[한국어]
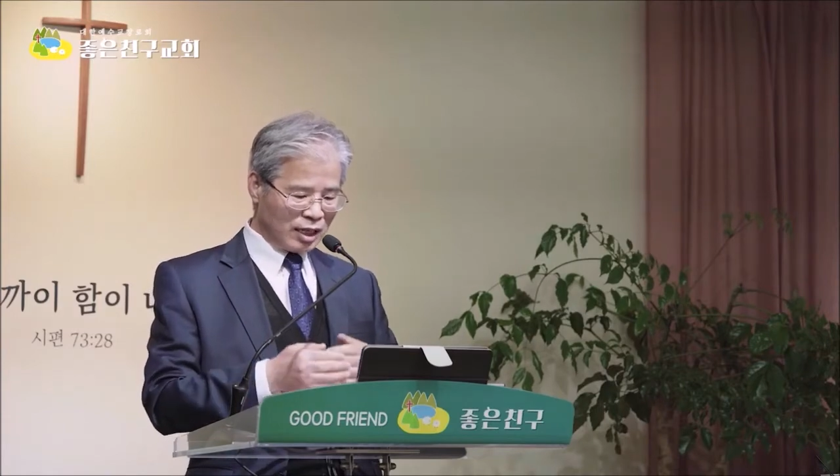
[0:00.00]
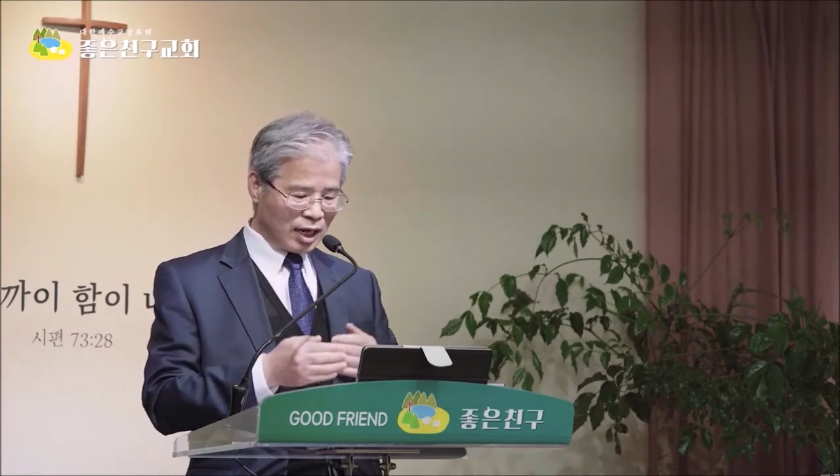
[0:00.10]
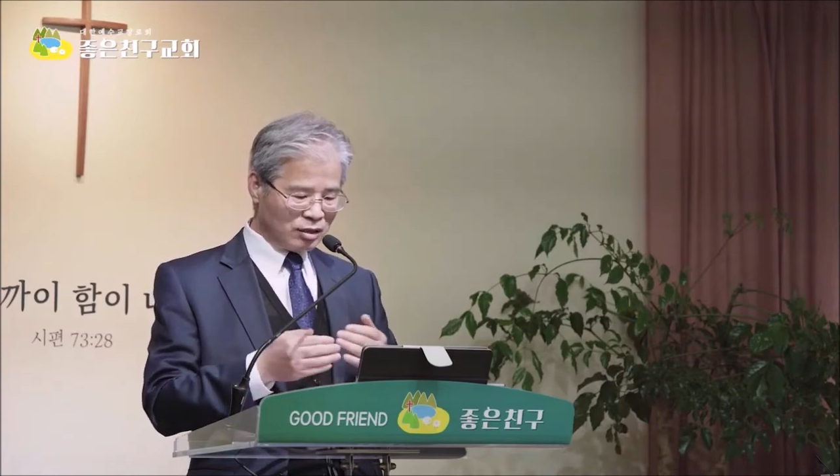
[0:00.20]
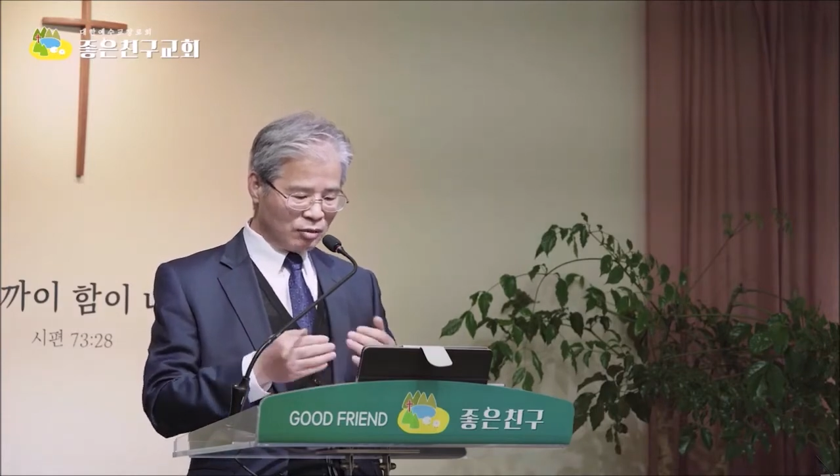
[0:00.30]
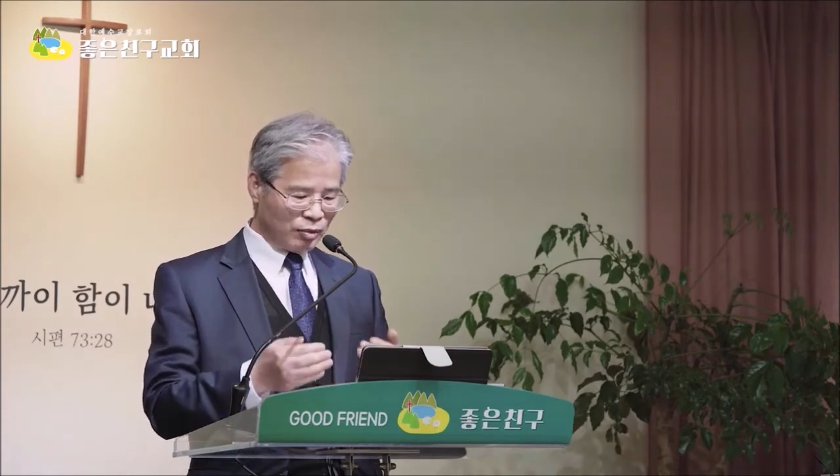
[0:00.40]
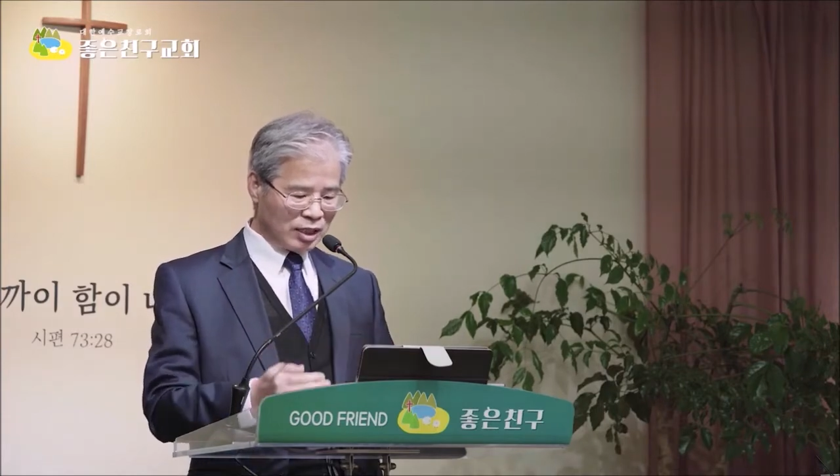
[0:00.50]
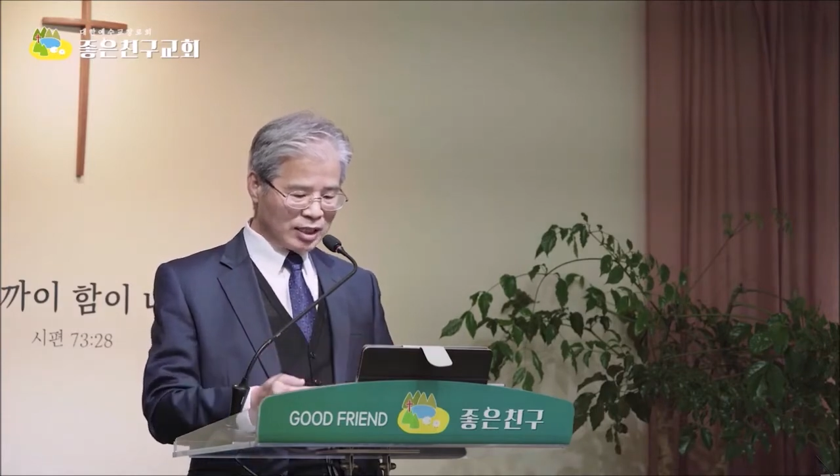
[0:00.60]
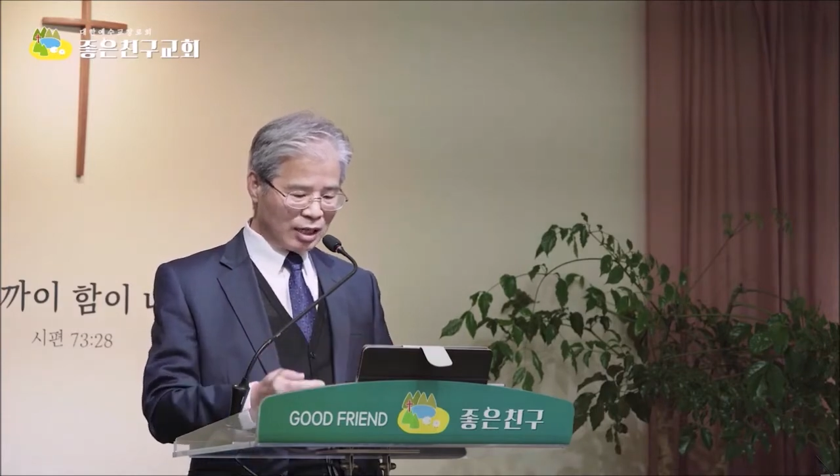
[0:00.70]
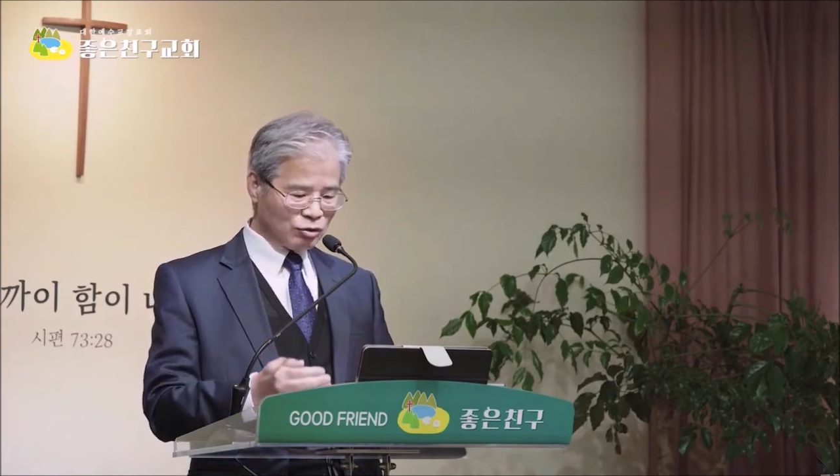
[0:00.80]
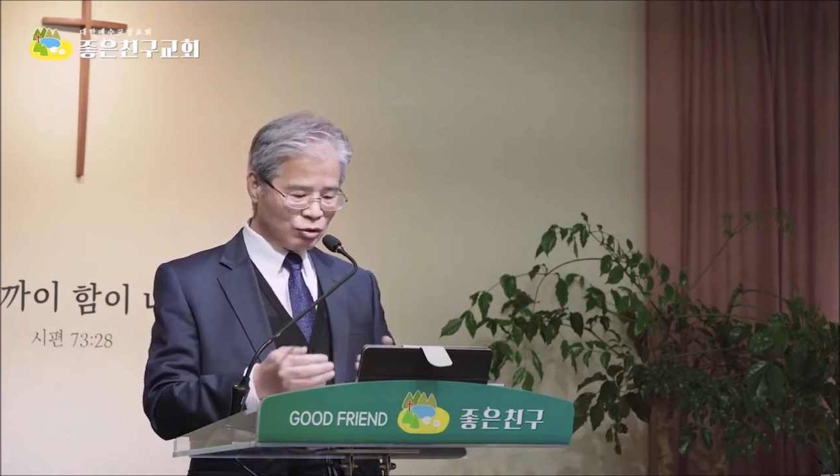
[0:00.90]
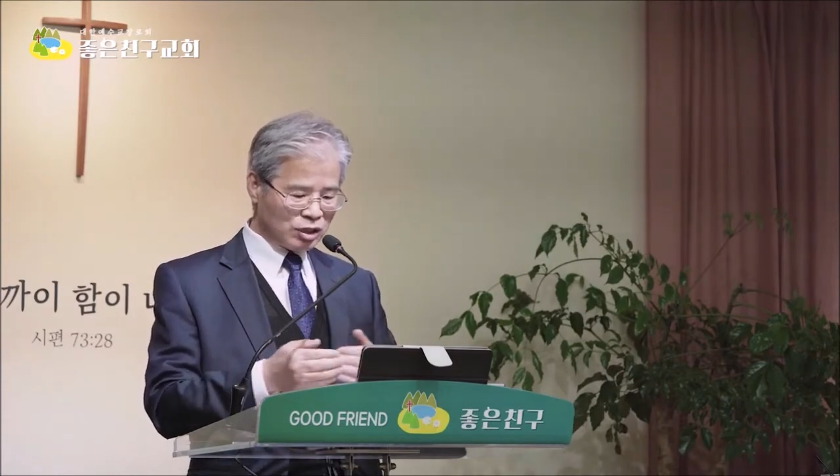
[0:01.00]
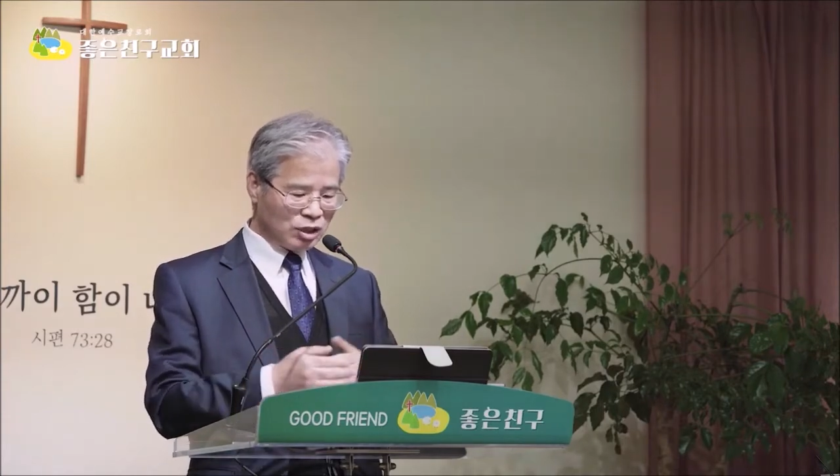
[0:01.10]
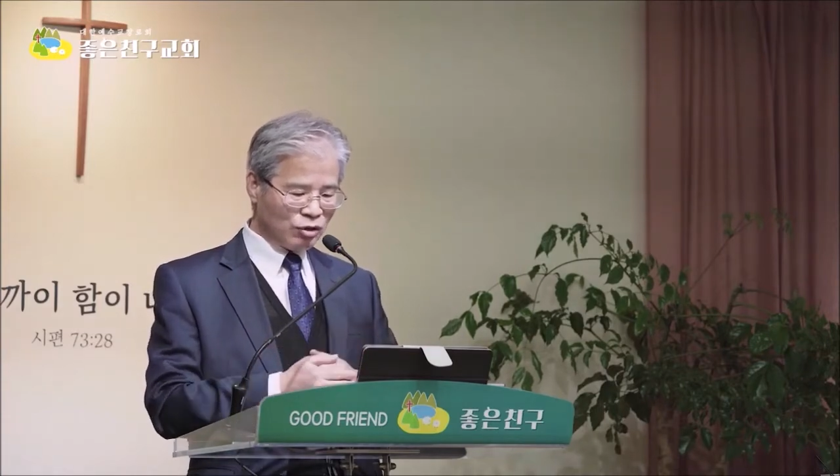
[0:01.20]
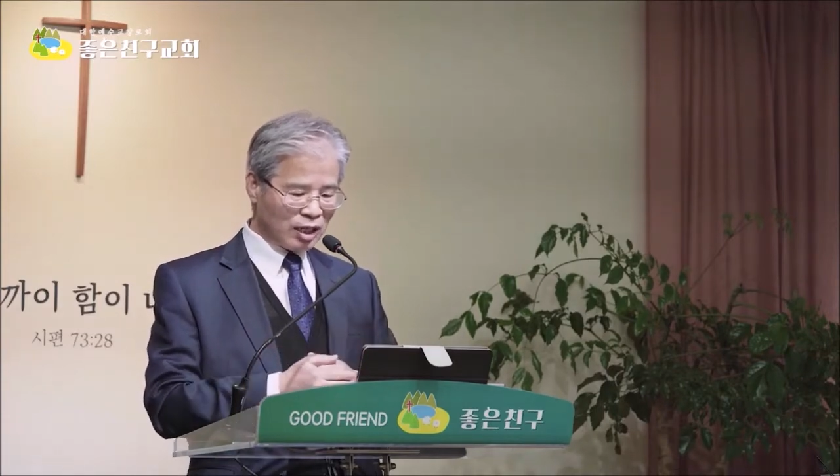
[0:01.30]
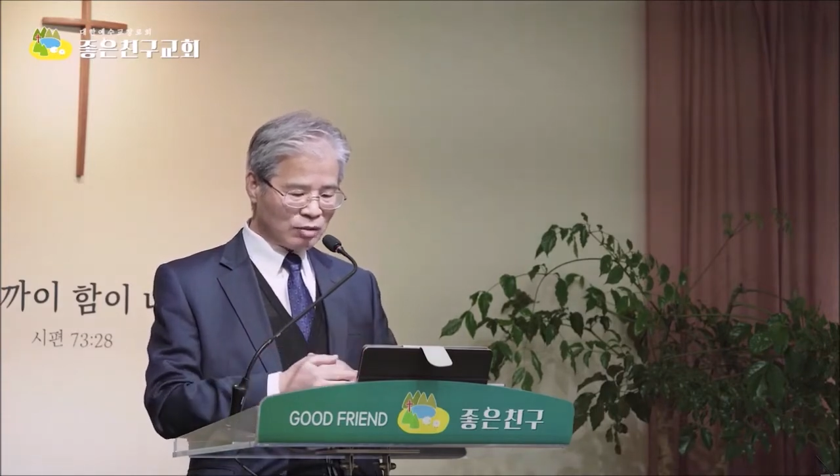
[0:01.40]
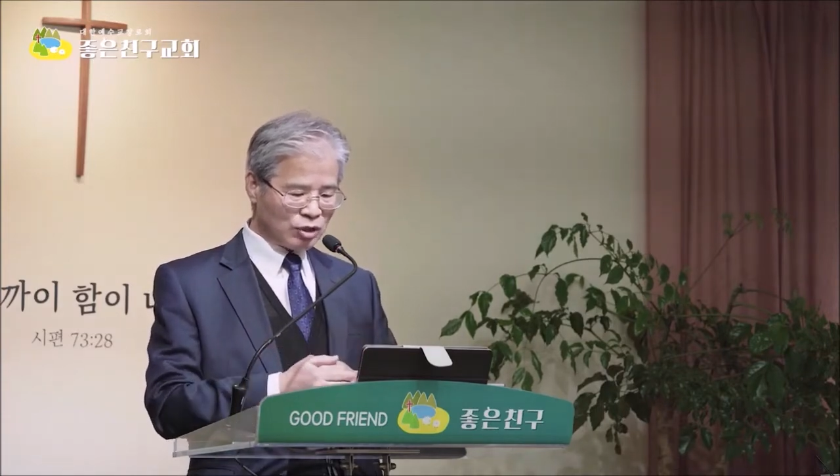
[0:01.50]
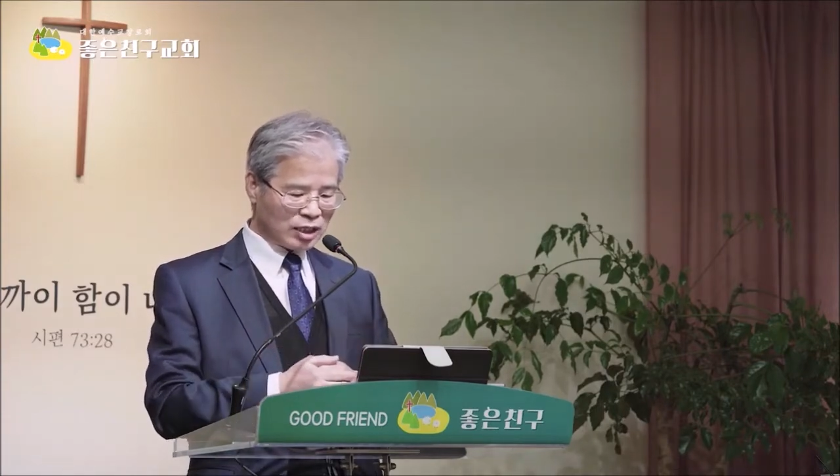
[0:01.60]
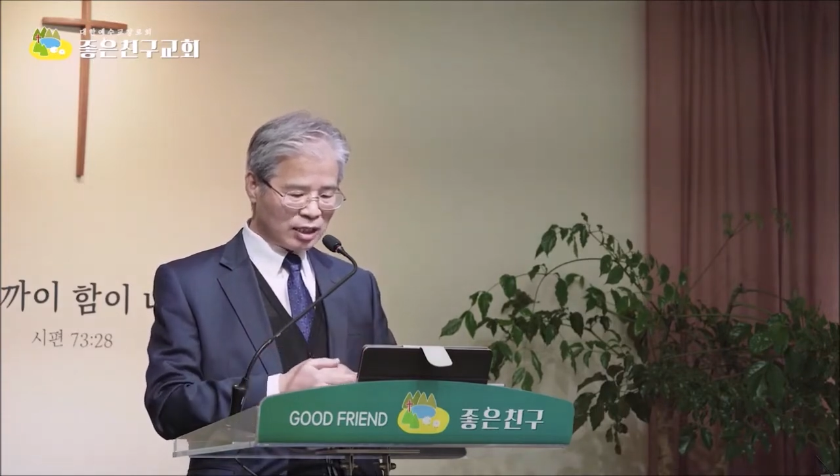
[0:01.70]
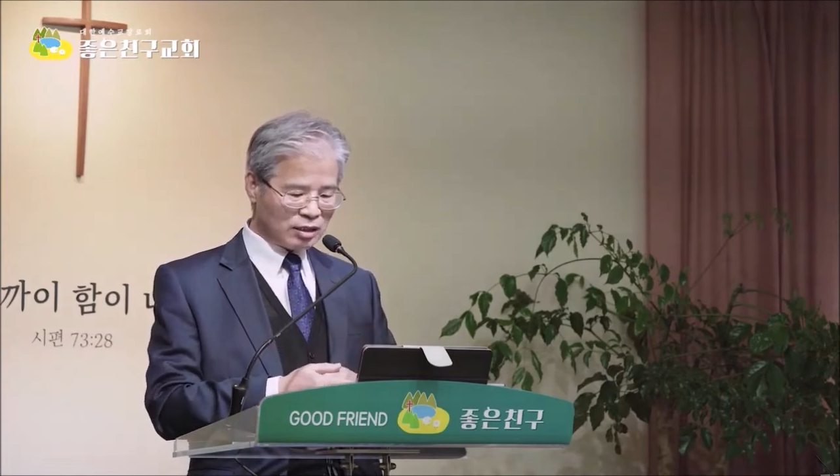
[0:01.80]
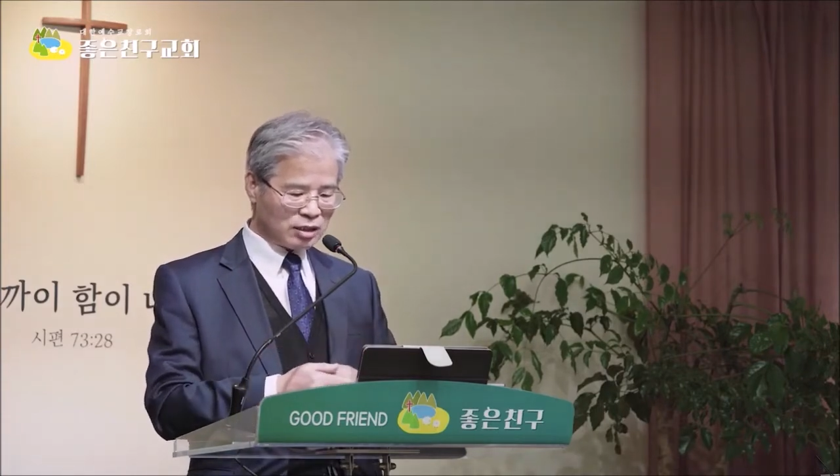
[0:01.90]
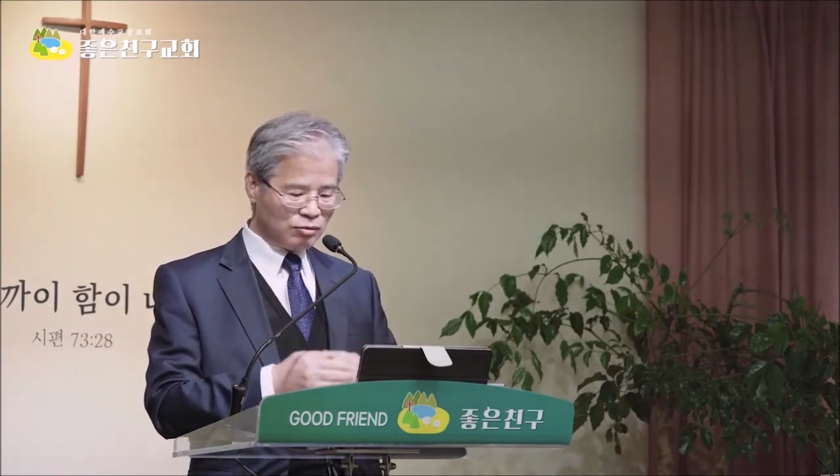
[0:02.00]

강 옆에는 각종 실과나무가 자라서